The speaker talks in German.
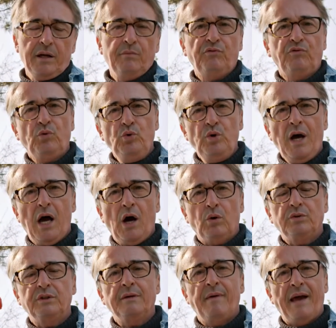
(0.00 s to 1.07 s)
im Frühjahr
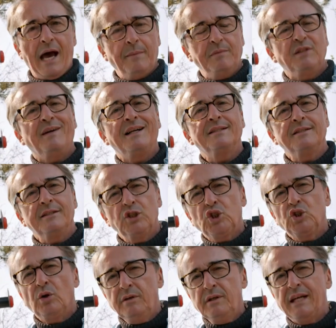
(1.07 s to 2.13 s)
und im Herbst, weil es ist
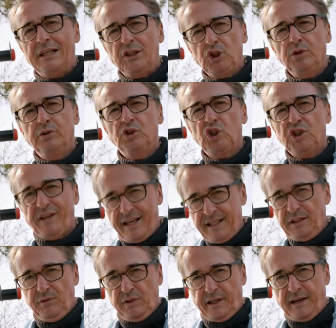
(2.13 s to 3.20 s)
schon ganz schön
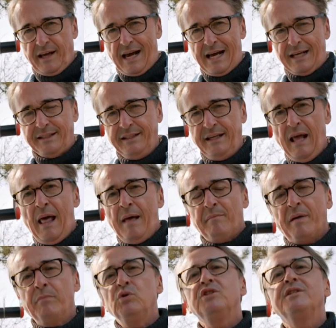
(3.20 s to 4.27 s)
Stress für den Rasen.
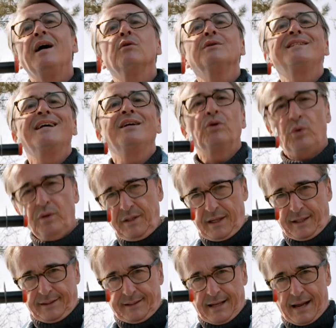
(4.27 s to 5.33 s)
Man muss da auch sehr
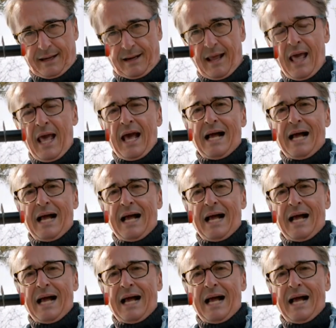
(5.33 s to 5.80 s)
gründlich sein.